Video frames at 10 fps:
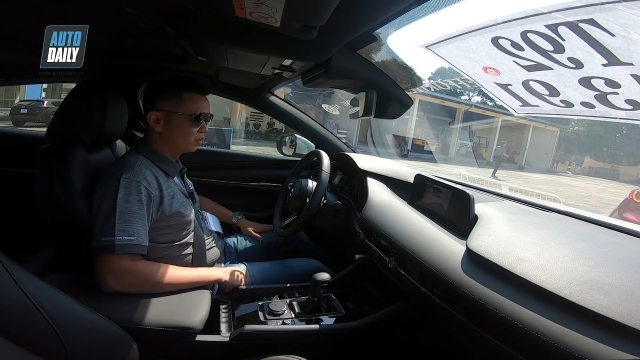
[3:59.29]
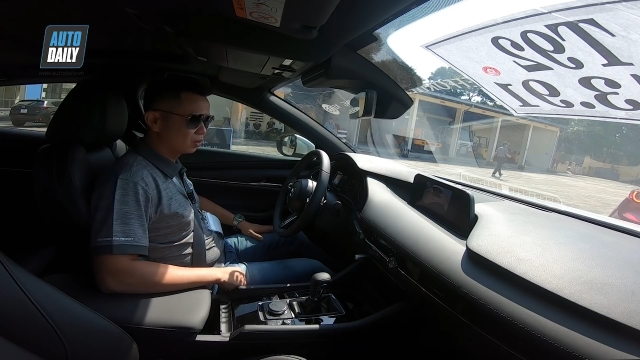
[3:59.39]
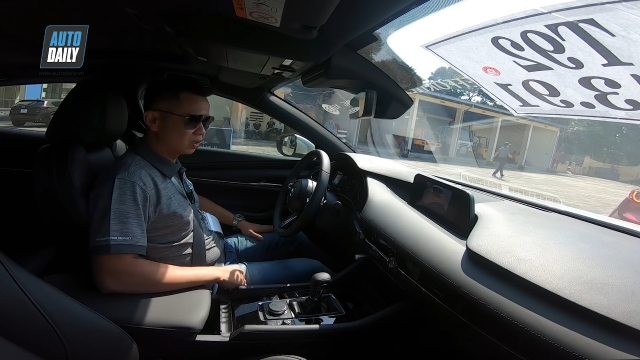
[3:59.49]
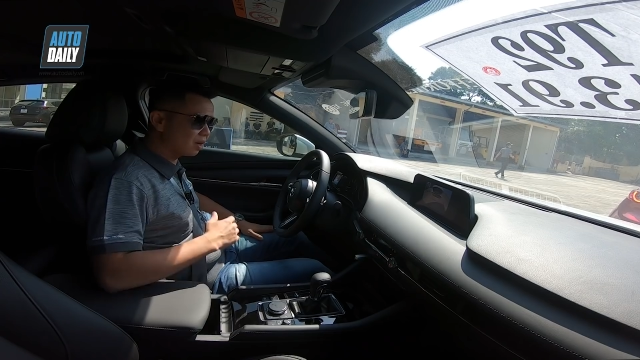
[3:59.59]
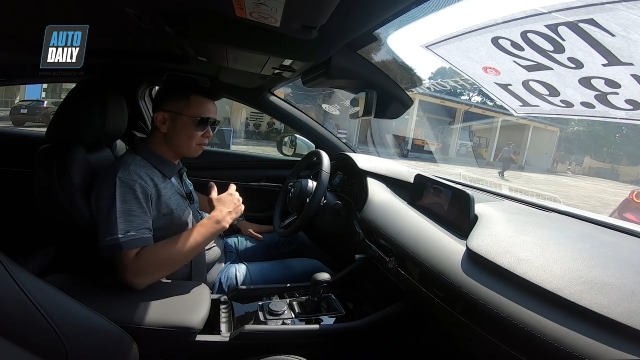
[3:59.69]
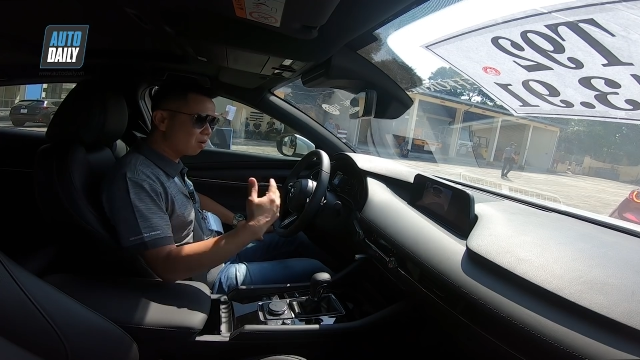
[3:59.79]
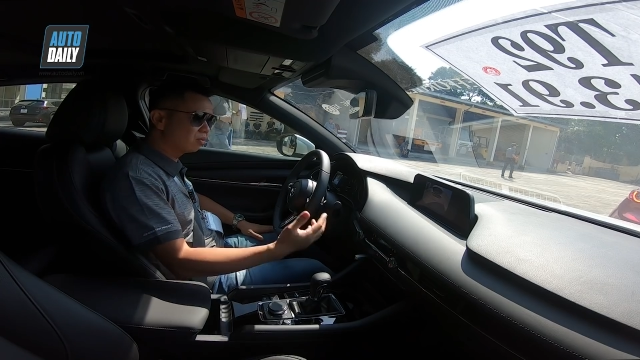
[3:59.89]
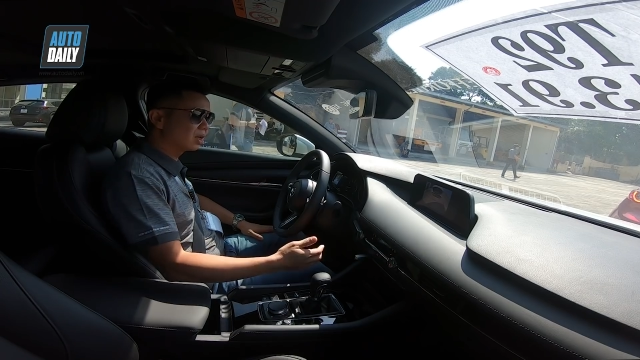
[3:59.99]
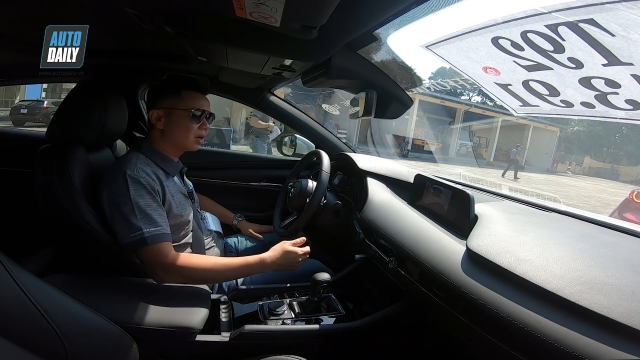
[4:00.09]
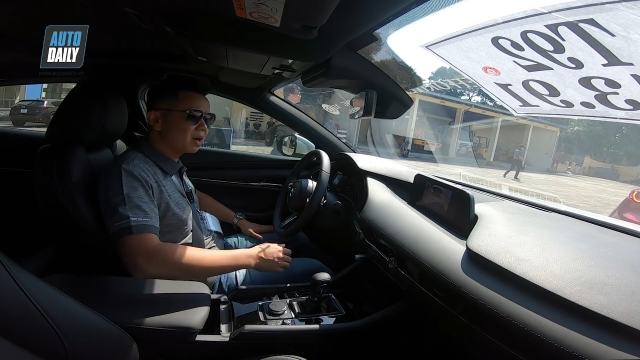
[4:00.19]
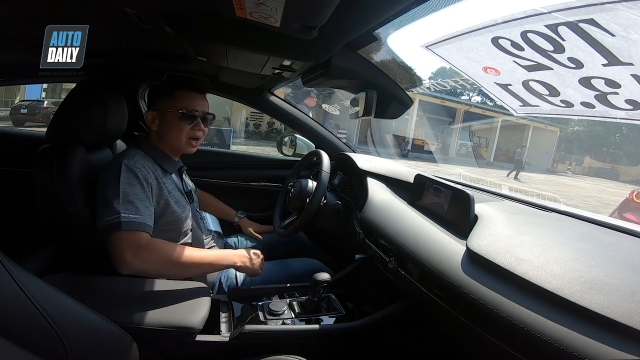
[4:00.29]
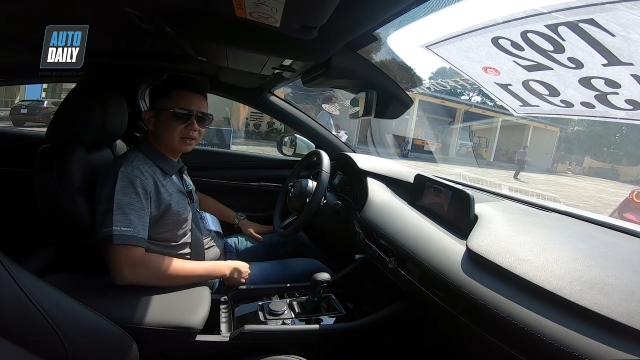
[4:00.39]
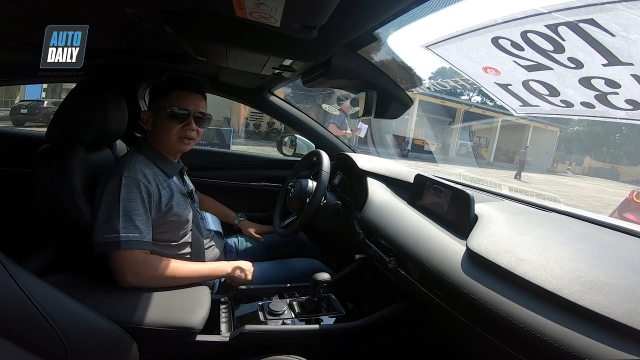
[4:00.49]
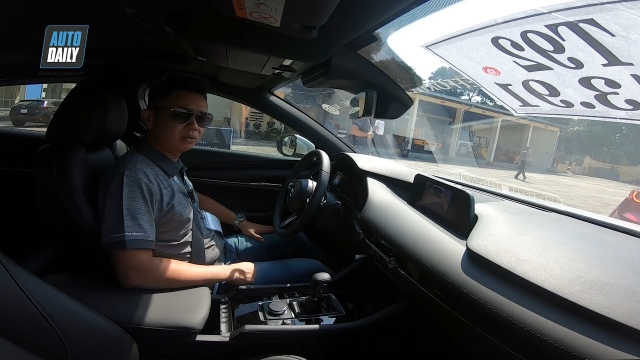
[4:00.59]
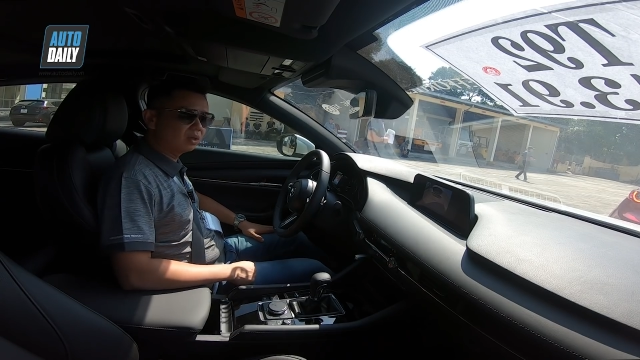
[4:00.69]
Tôi rất mong là các bạn
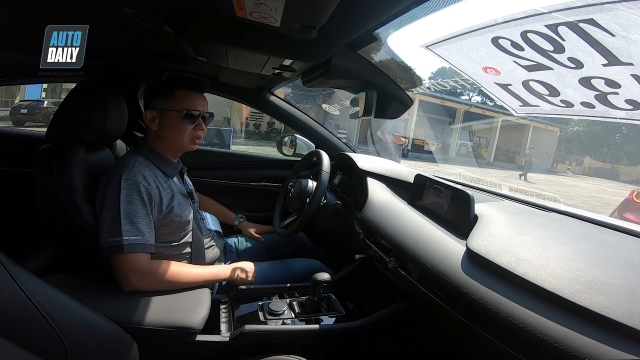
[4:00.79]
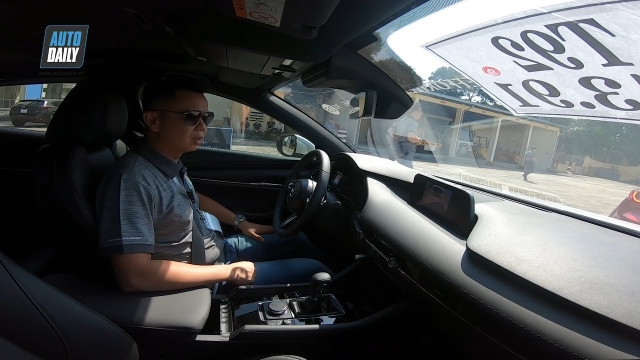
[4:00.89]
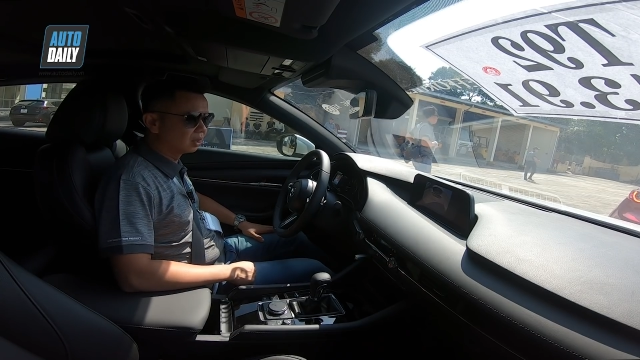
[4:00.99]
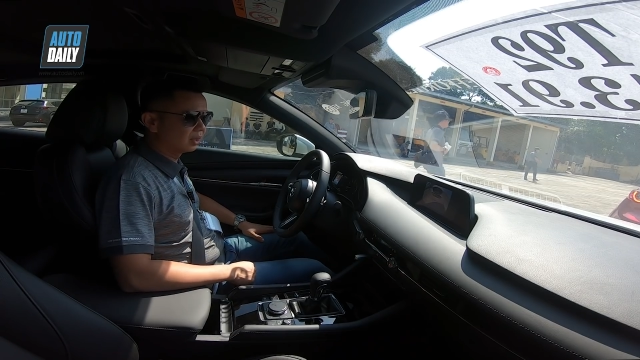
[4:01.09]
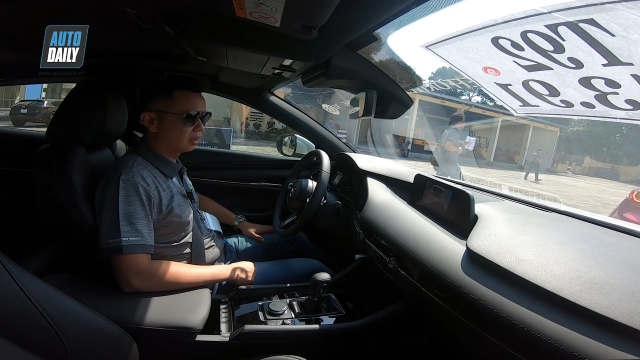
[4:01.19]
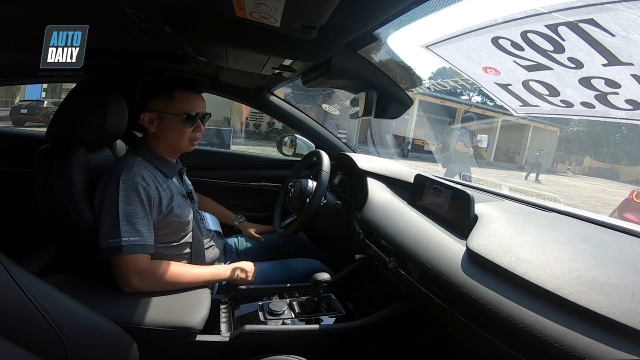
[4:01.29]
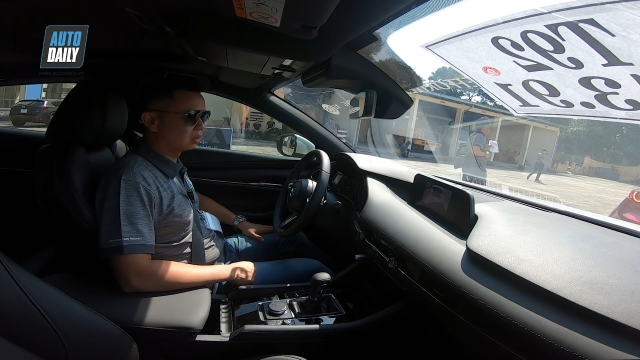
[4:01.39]
nếu như người uh,